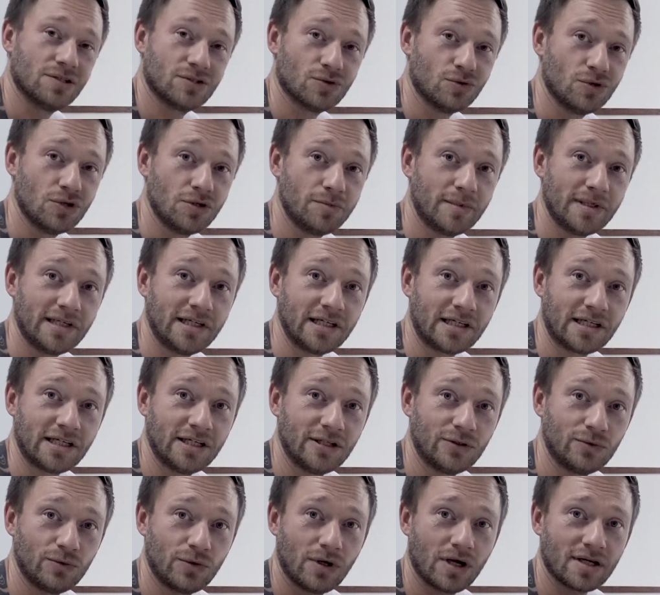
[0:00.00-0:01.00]
So, liebe
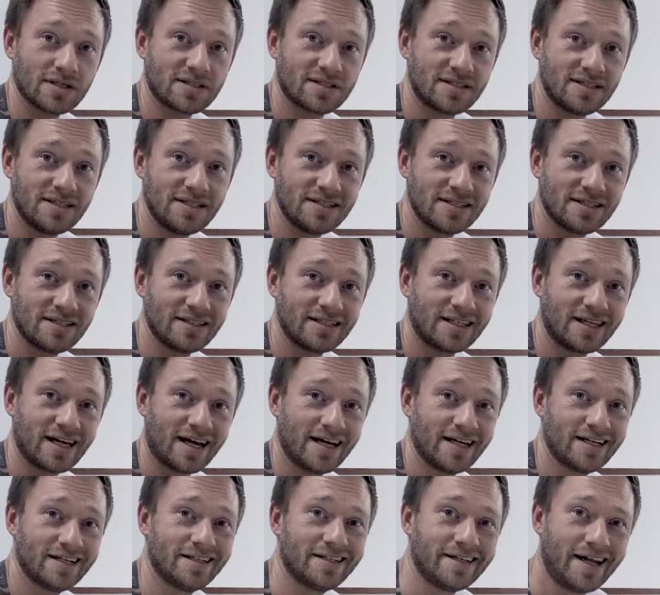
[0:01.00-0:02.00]
Niki, du hast diese
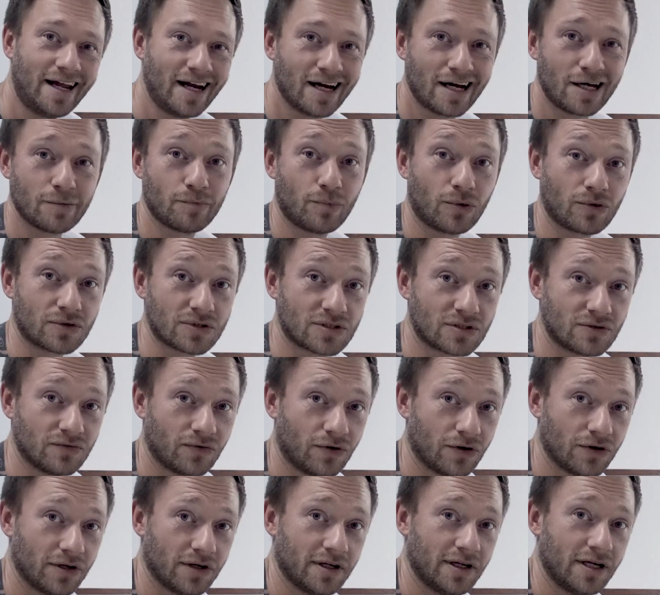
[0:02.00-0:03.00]
geile Nail Art Box
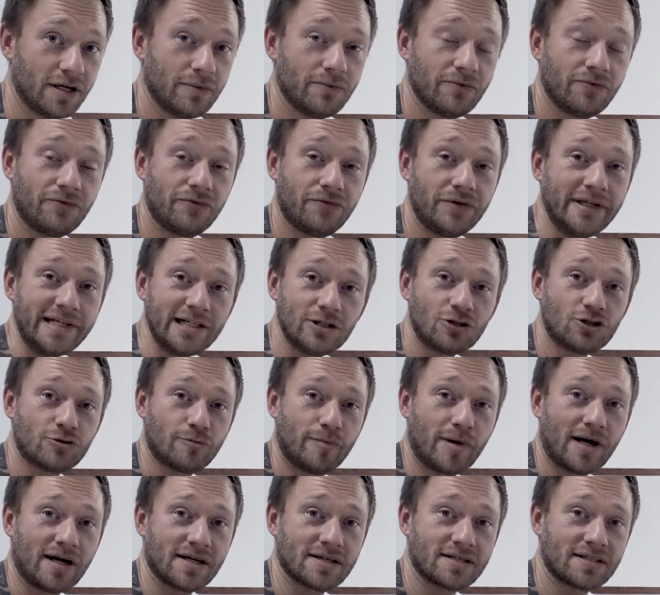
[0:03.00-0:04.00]
gewonnen. Ähm, viel
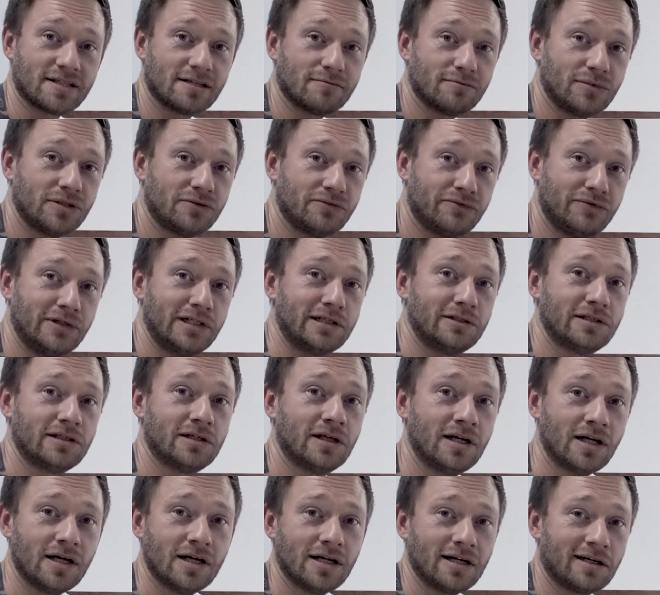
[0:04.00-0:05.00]
Spaß damit, viel
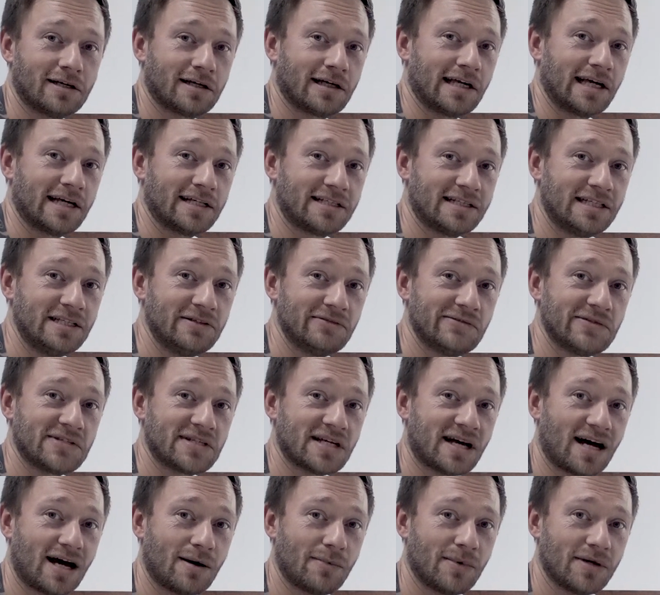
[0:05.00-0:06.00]

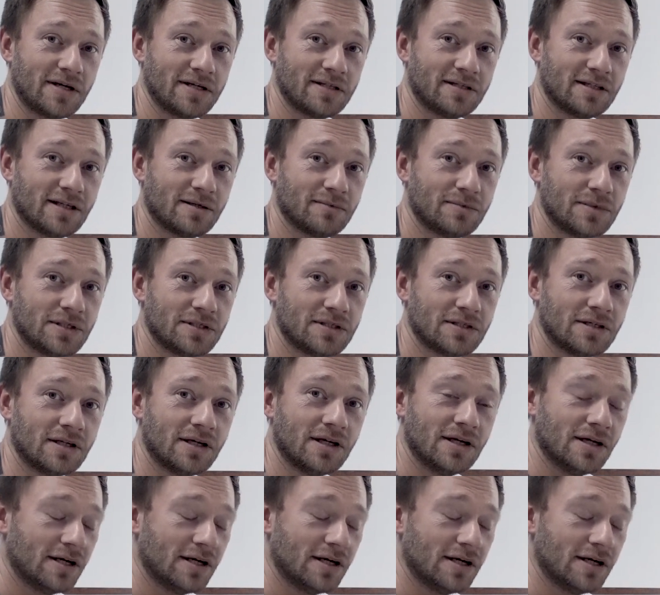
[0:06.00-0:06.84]
kreatives Arbeiten damit.